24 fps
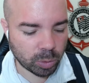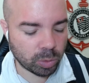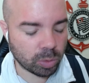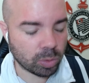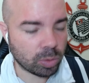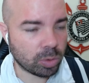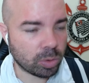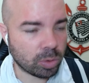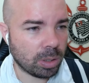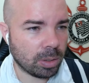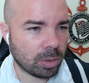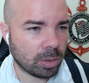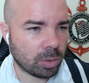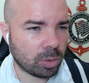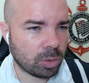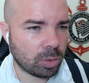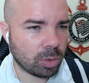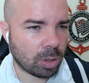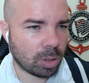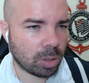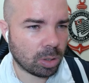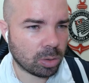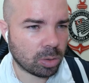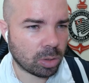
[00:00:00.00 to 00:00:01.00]
Deixa eu, deixa
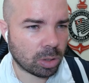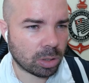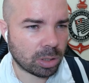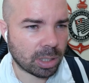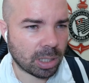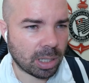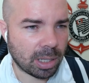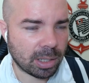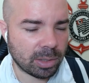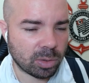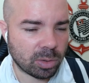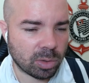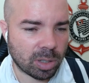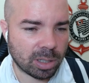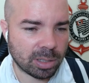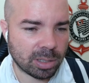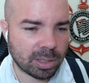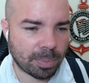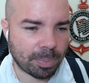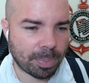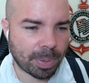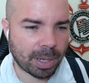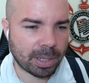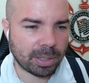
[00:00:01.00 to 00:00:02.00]
eu só selecionar
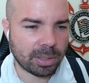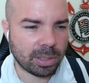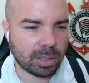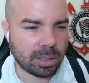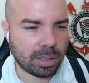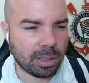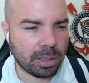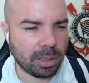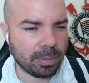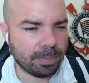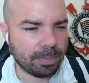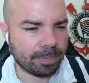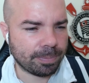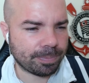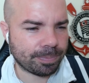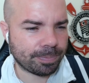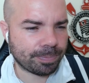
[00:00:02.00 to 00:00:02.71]
essa parte aqui.